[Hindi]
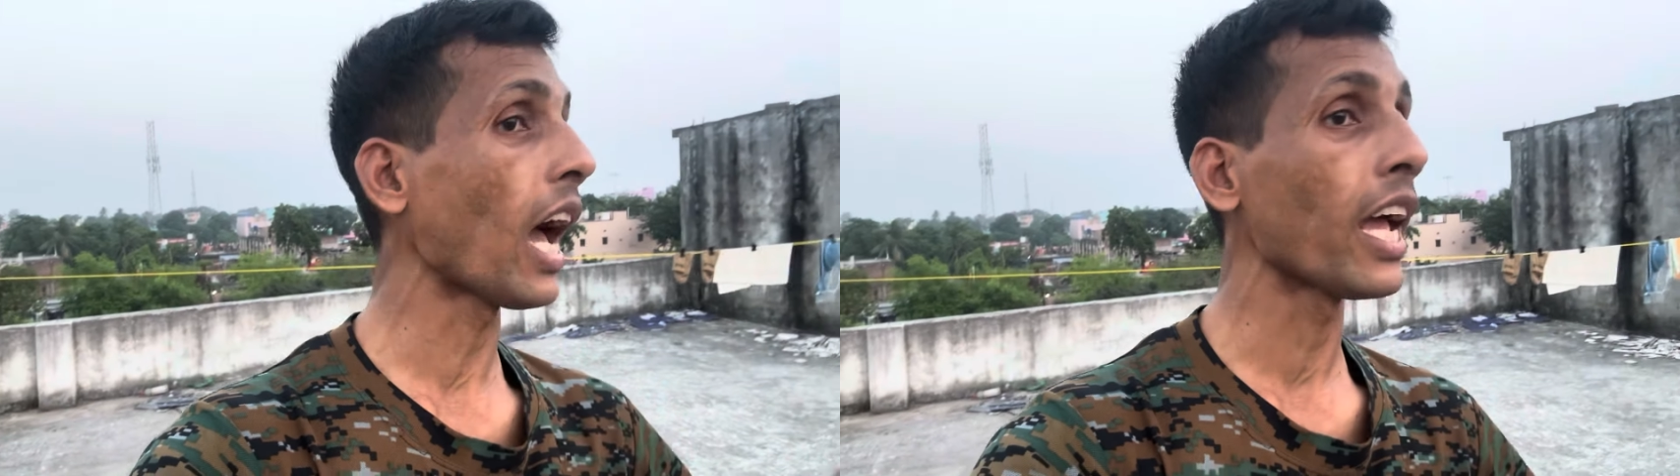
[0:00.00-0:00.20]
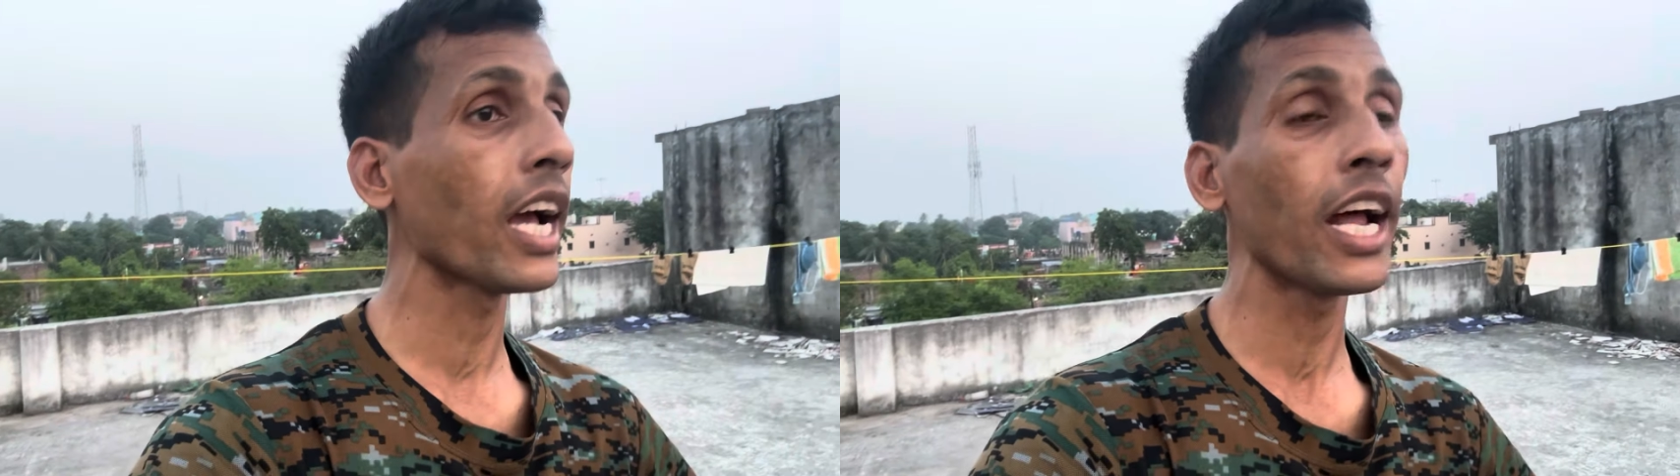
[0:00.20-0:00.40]

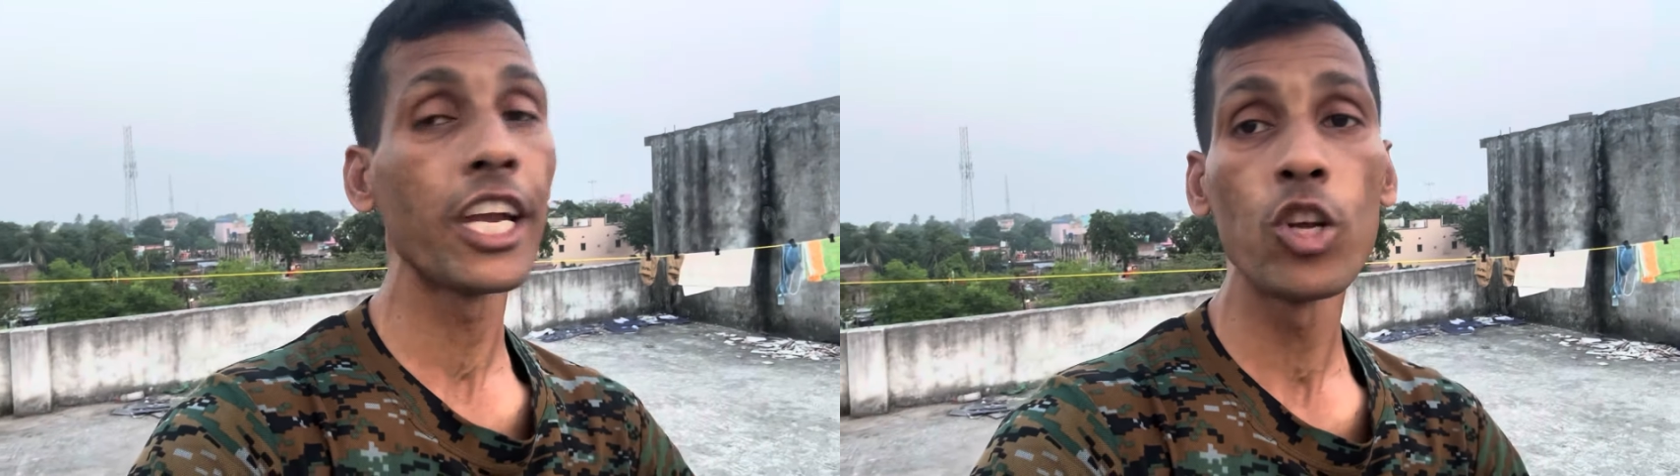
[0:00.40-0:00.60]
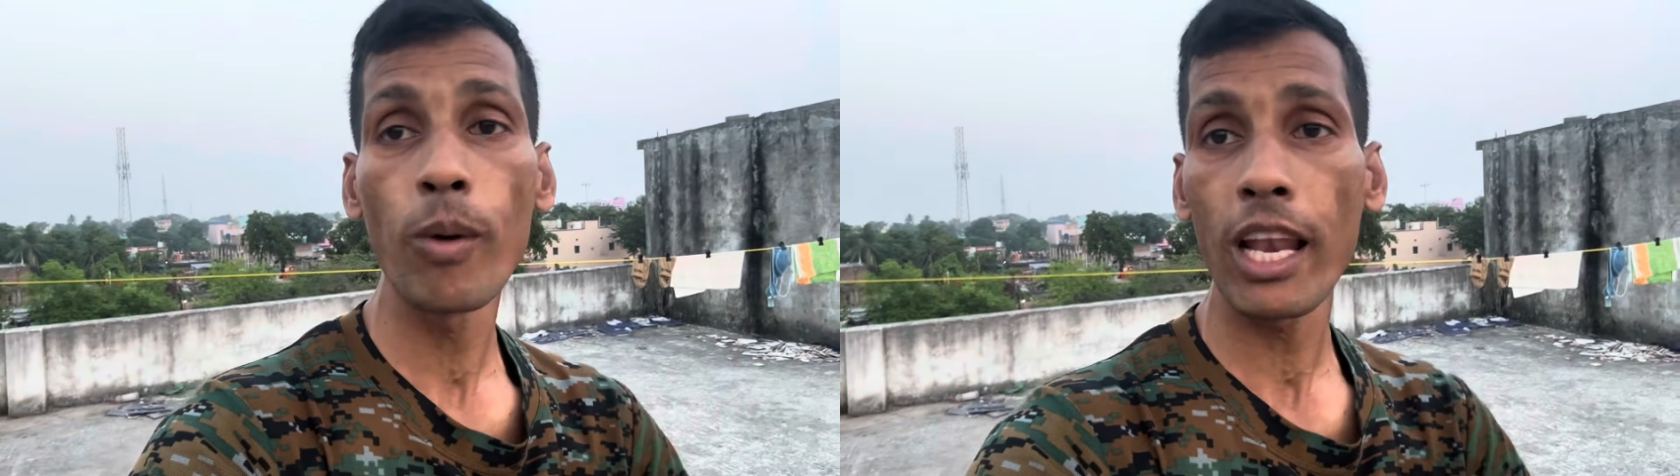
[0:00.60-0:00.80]
आएगा
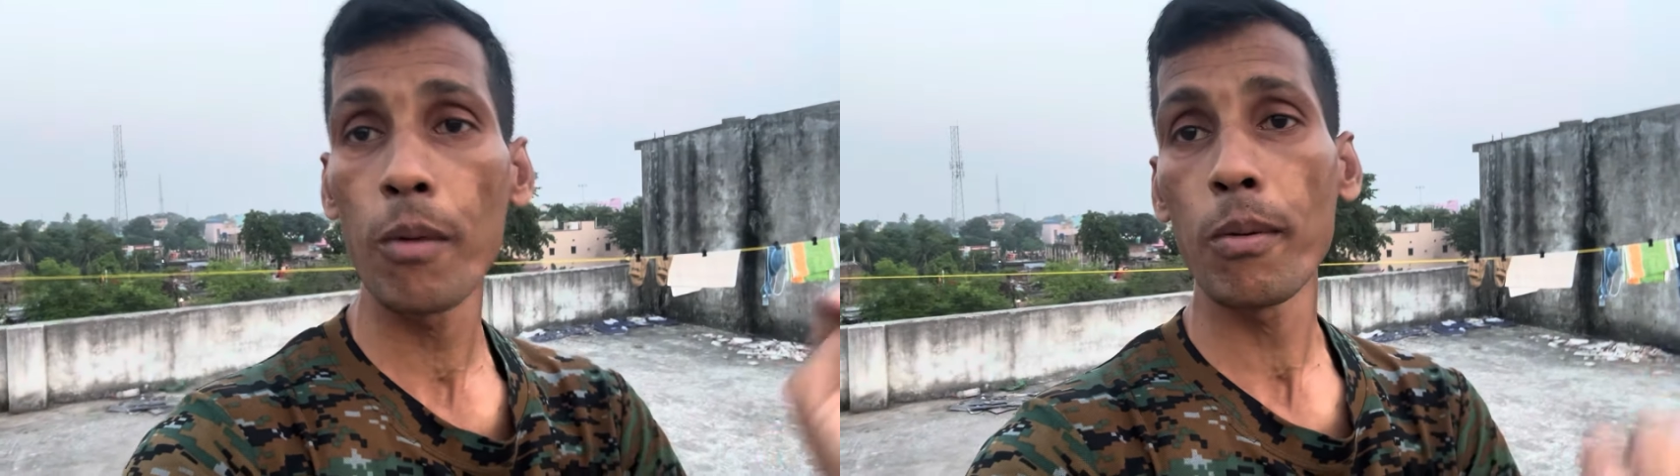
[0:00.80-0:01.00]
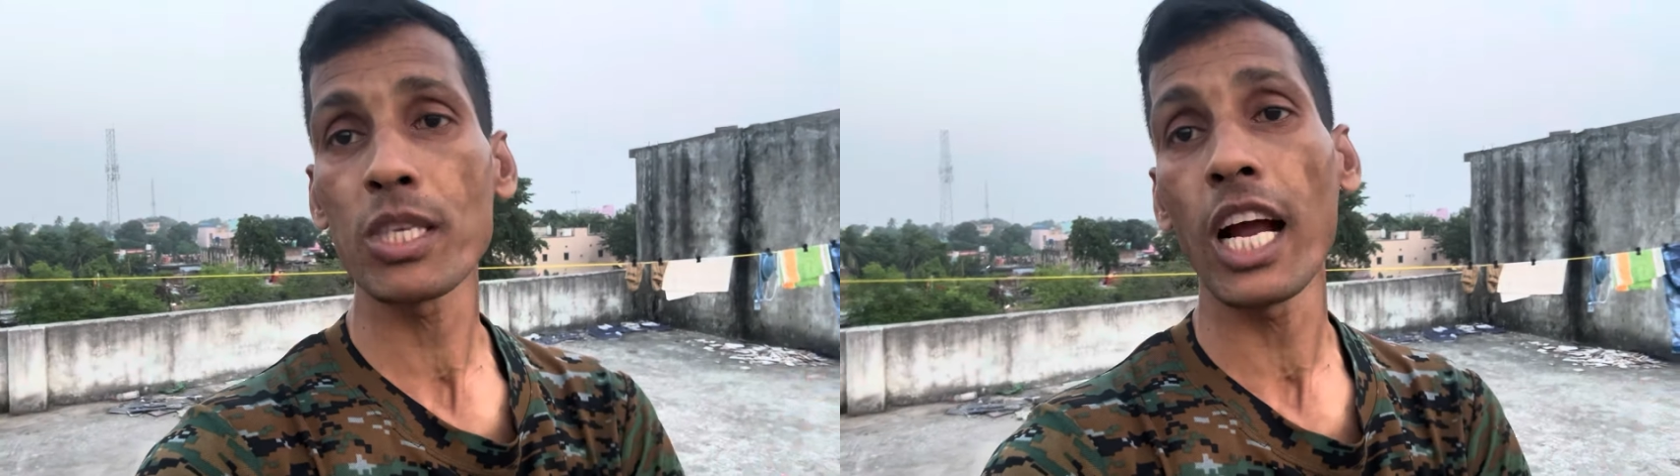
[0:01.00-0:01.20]
न्यू वाले
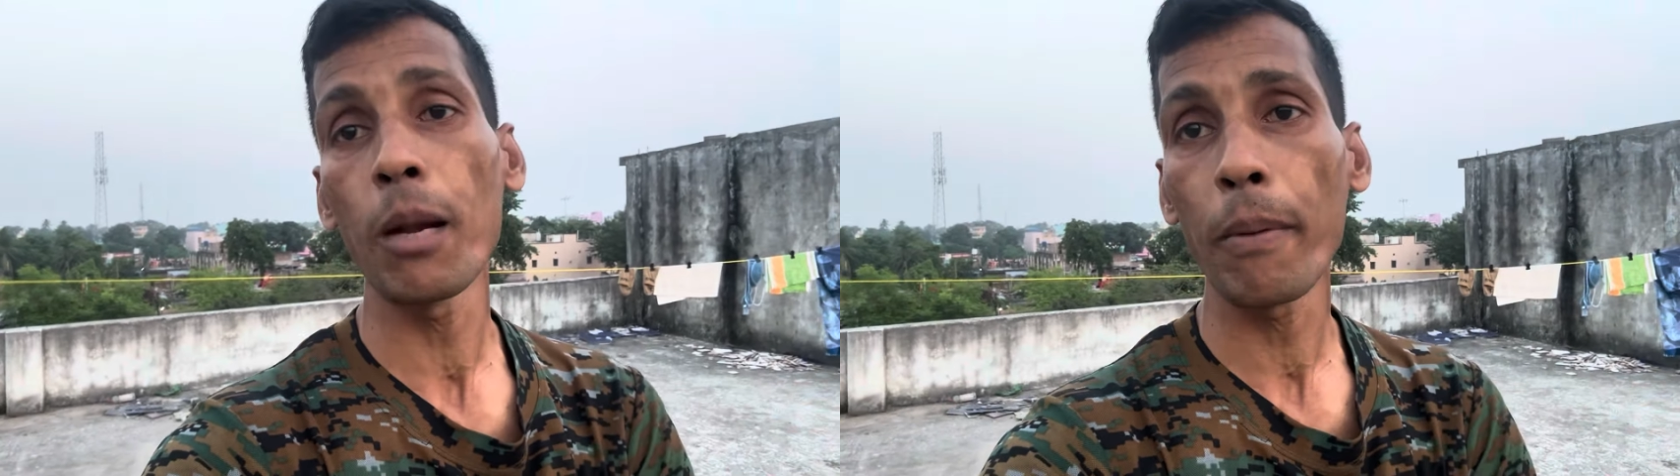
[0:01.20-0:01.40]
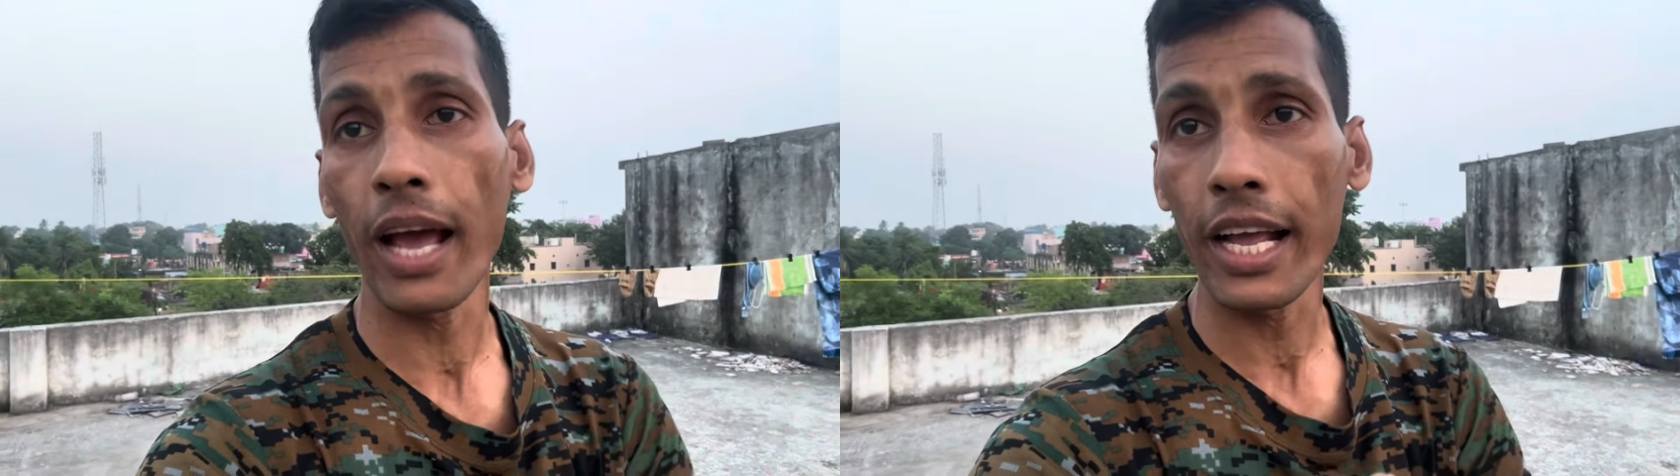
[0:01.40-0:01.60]
वेबसाइट
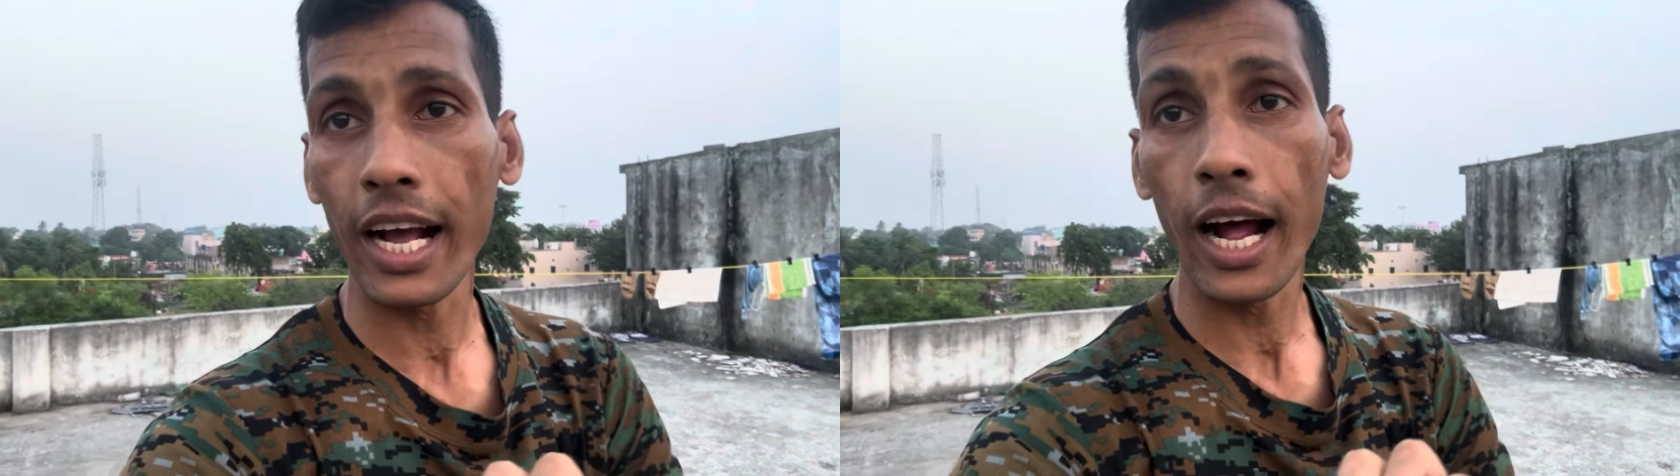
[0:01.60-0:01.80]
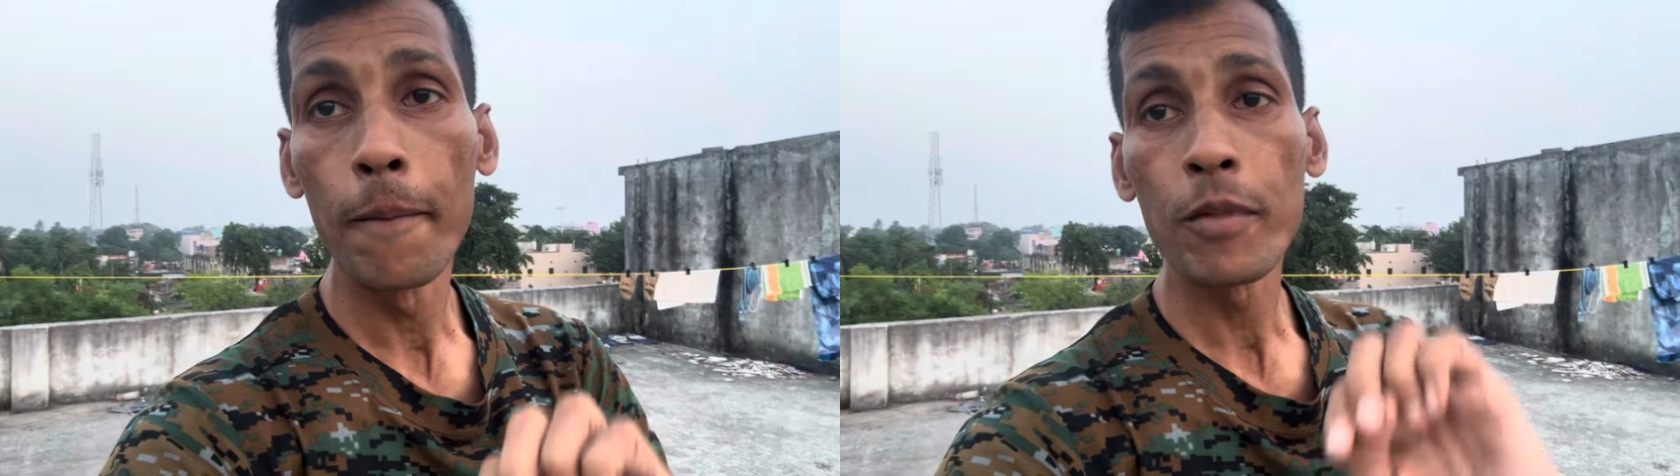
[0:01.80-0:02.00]
पे आएगा